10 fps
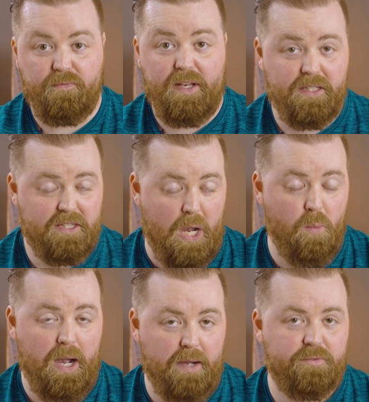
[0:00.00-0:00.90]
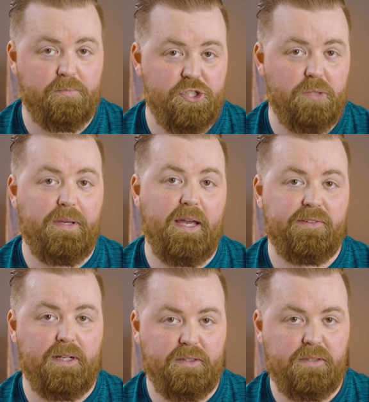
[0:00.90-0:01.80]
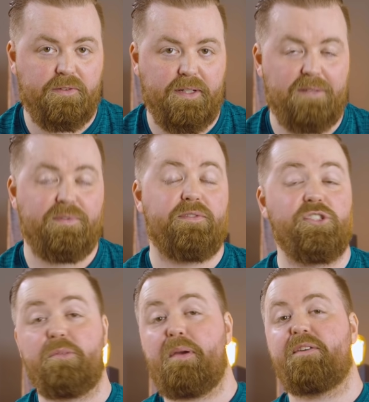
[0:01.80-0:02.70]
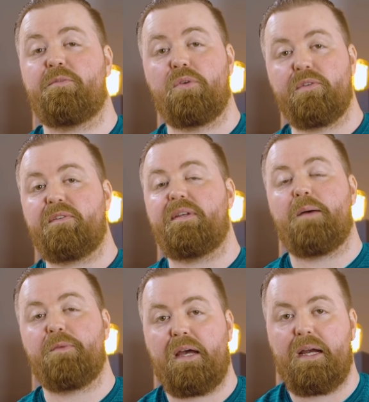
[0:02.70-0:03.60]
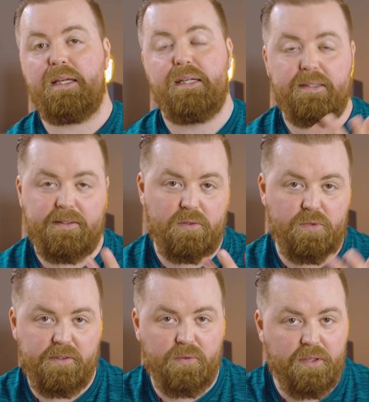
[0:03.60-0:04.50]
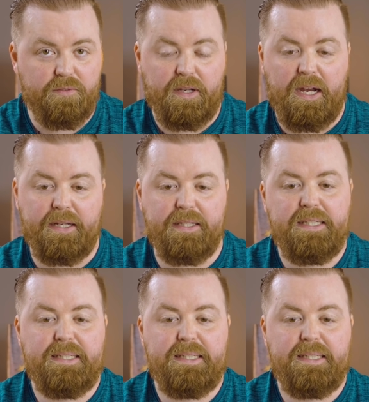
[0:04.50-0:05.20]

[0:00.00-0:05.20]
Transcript: wenn ihr dauerhaft mit GPS aktiv seid. Wie viel GPS benutzt ihr am Tag? Das ist natürlich jetzt eure Frage.